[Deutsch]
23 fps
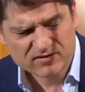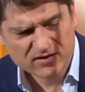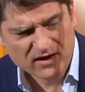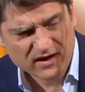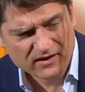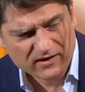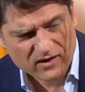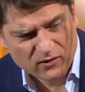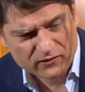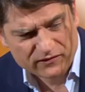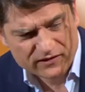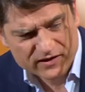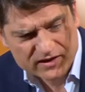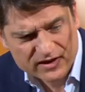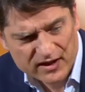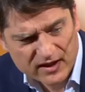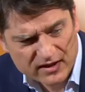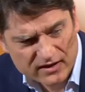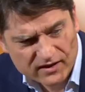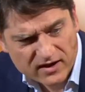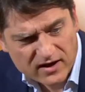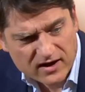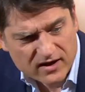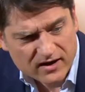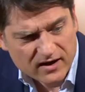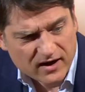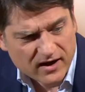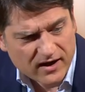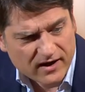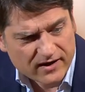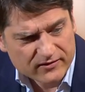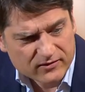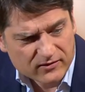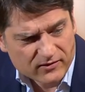so genau verstanden.
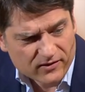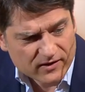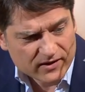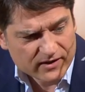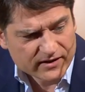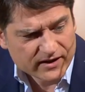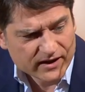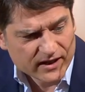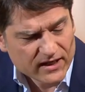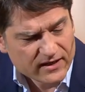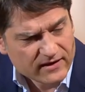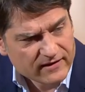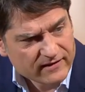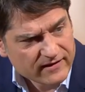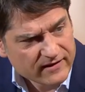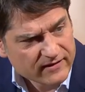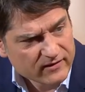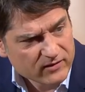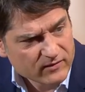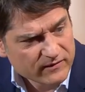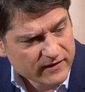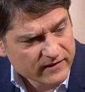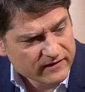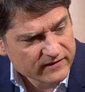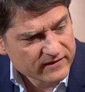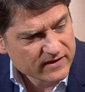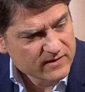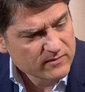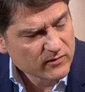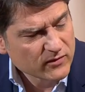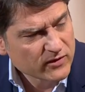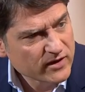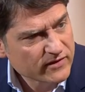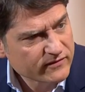Also äh, da geht es jetzt um was
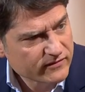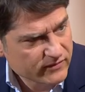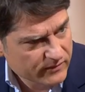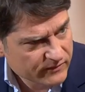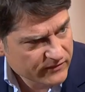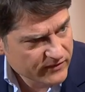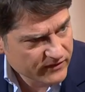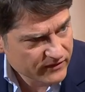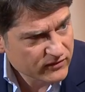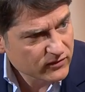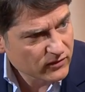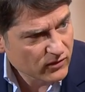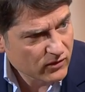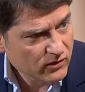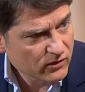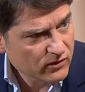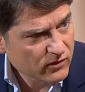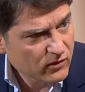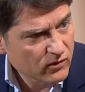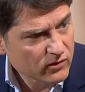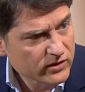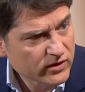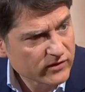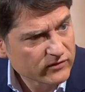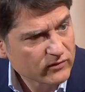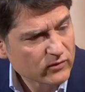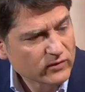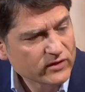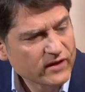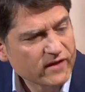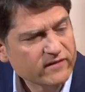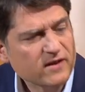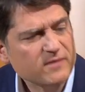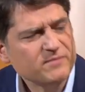750 Euro oder so.
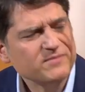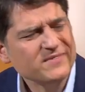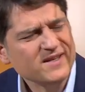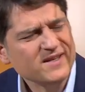Deshalb